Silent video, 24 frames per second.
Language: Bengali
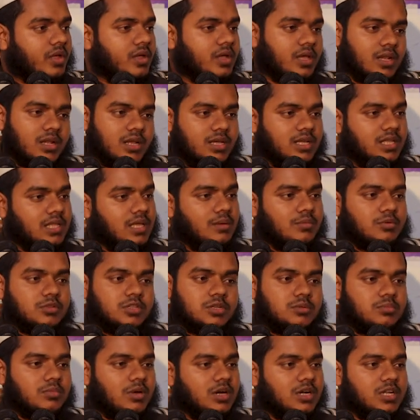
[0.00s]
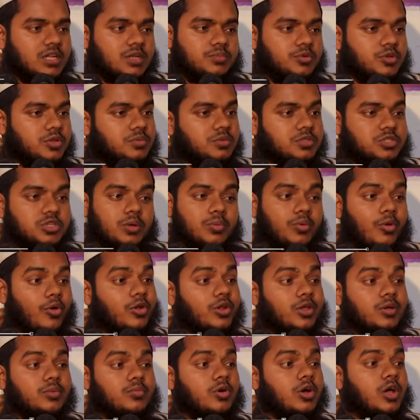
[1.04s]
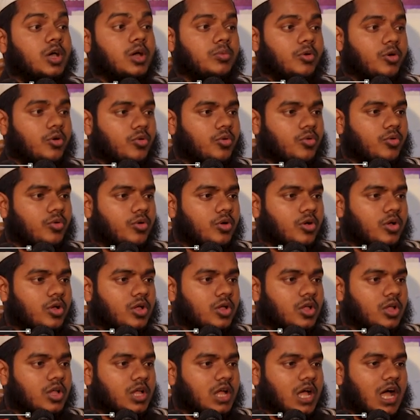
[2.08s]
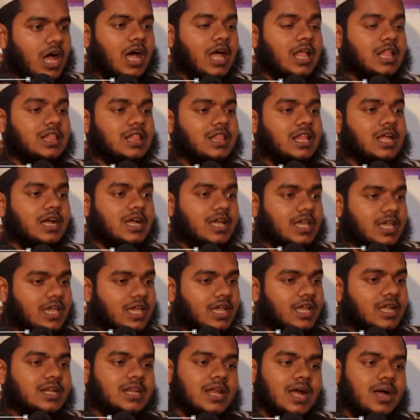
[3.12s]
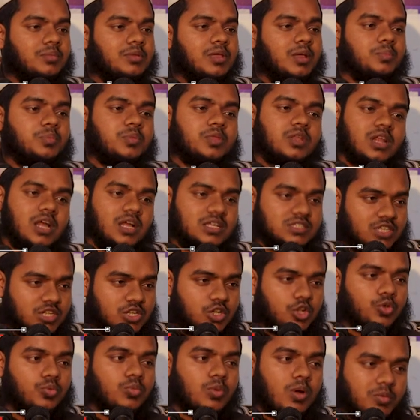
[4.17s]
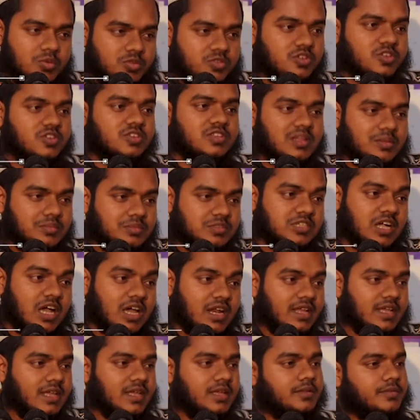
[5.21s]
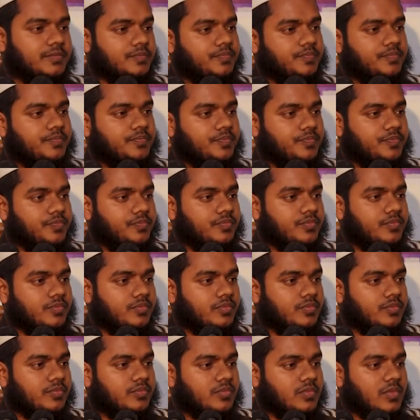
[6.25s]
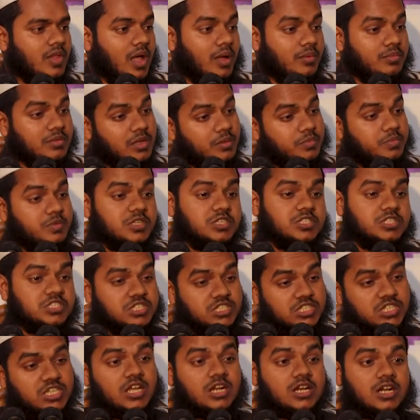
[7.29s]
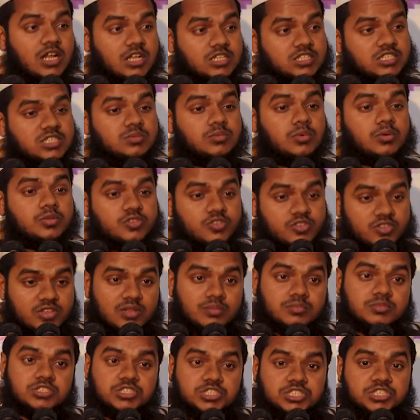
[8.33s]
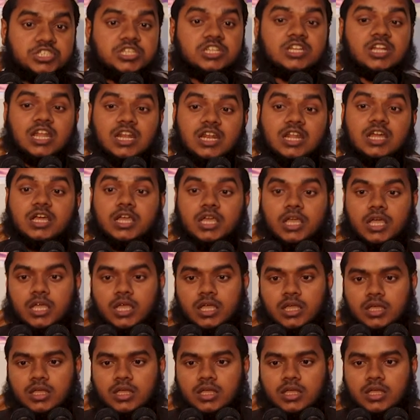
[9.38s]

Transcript: কেননা কিয়ামতের মাঠের পরিবেশ হবে অনেক ভয়াবহ আল্লাহকে এটা আমি আপনি না জানলেও মোহাম্মদ সাল্লাহ ইসলাম জানে আমি আপনি চিনি আর না চিনি মোহাম্মদ ইসলাম চিনেন আল্লাহকে